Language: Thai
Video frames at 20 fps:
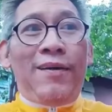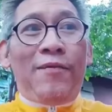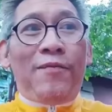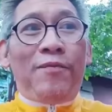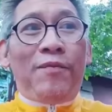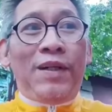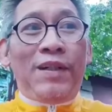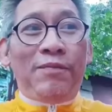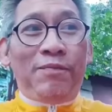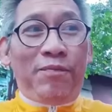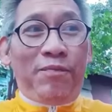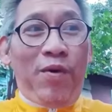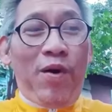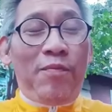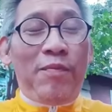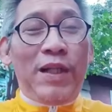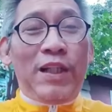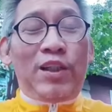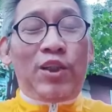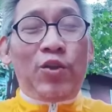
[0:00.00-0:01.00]
มันพอ
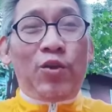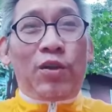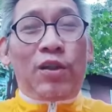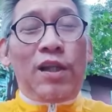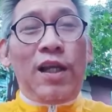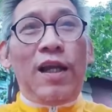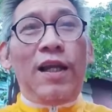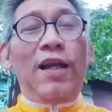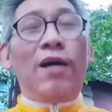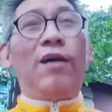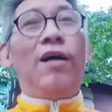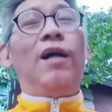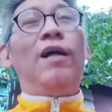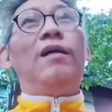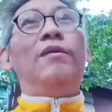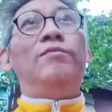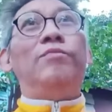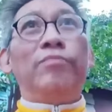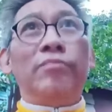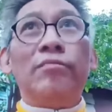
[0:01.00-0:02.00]
มันสุดแล้วเราก็
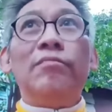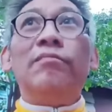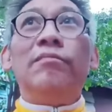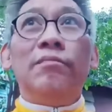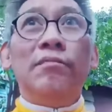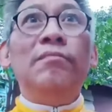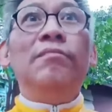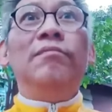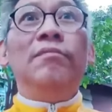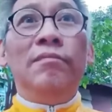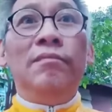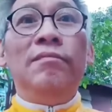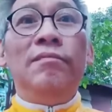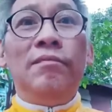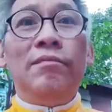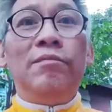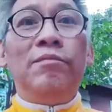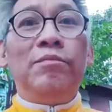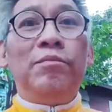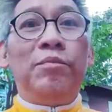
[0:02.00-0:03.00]
อืม
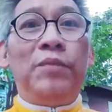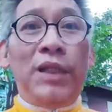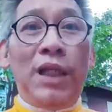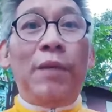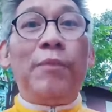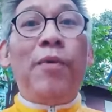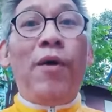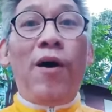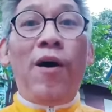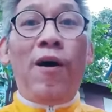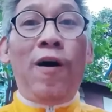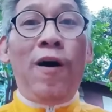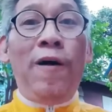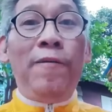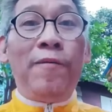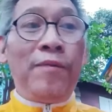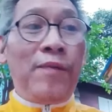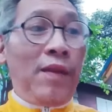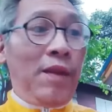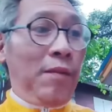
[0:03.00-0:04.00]
เพียงพอ
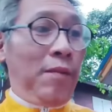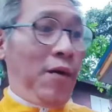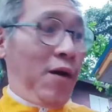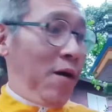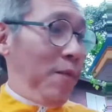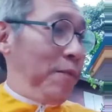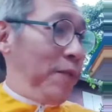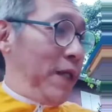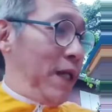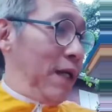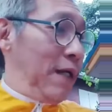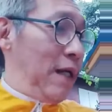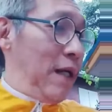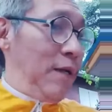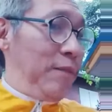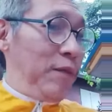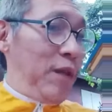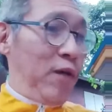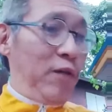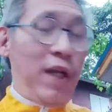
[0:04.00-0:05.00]
พอเพียงแล้ว
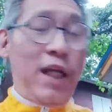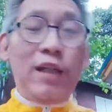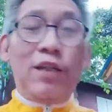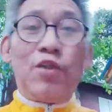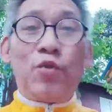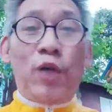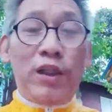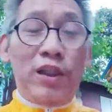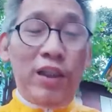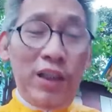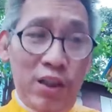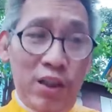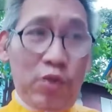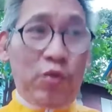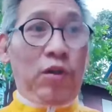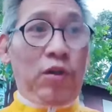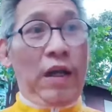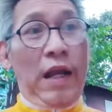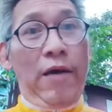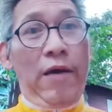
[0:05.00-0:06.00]
เราได้สวยที่สุ
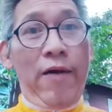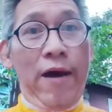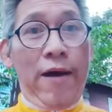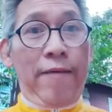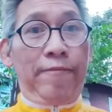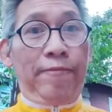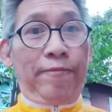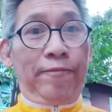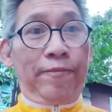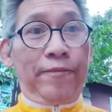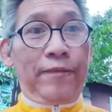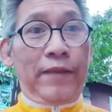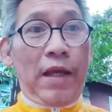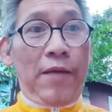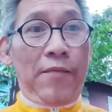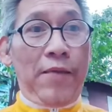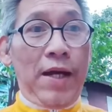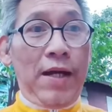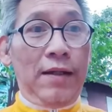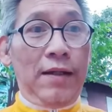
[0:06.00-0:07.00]
ดแล้วอ่ะใช่ไหม